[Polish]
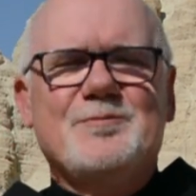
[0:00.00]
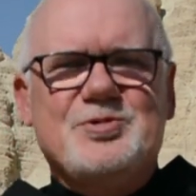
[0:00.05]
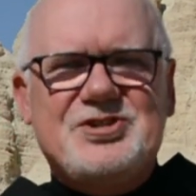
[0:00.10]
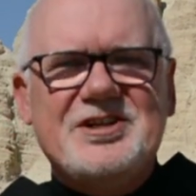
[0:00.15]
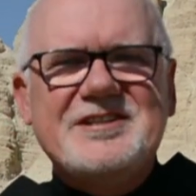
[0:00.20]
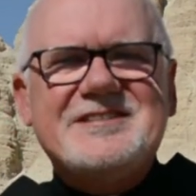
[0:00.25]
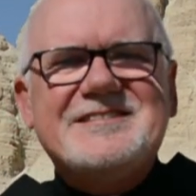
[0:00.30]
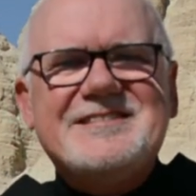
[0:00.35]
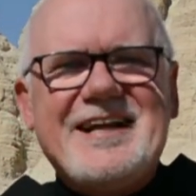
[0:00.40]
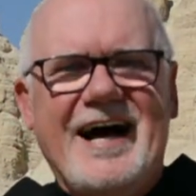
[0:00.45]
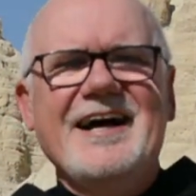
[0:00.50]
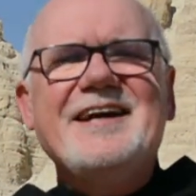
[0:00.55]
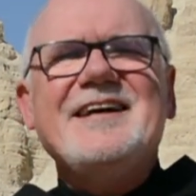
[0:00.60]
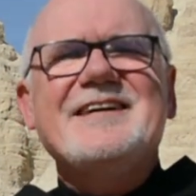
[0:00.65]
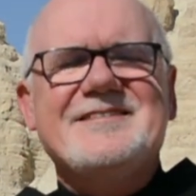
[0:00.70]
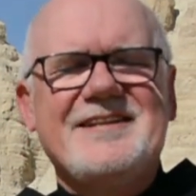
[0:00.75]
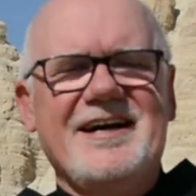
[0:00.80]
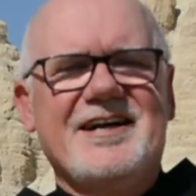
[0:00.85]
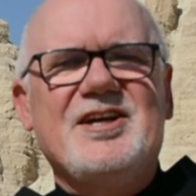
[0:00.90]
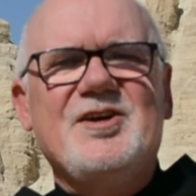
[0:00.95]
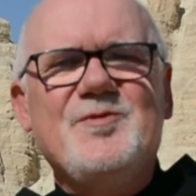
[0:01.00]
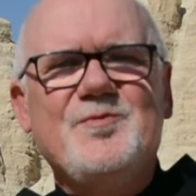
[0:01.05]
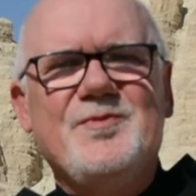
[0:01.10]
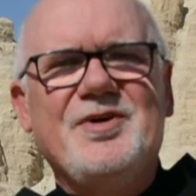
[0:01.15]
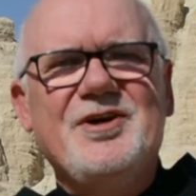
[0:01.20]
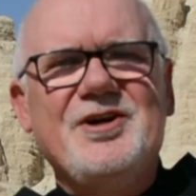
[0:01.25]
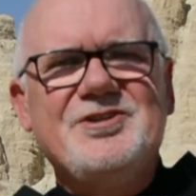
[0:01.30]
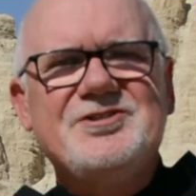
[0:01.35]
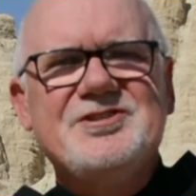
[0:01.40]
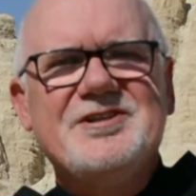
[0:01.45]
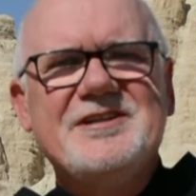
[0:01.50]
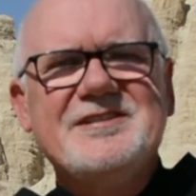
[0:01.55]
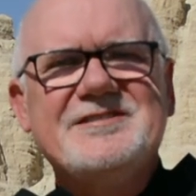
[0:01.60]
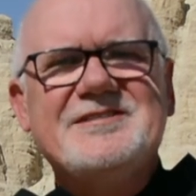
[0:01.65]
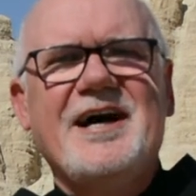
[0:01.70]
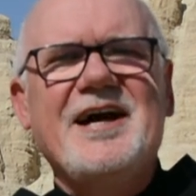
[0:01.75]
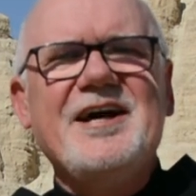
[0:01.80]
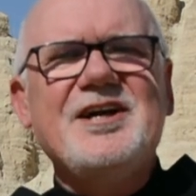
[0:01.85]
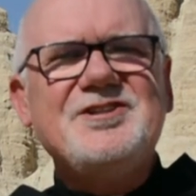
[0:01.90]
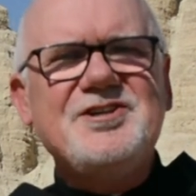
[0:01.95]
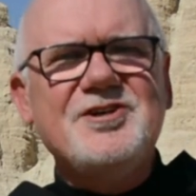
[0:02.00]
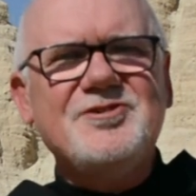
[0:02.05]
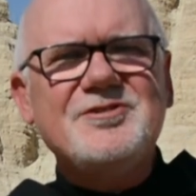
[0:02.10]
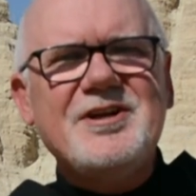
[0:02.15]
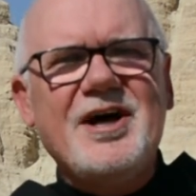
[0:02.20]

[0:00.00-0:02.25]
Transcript: przestaje takim być. Staje się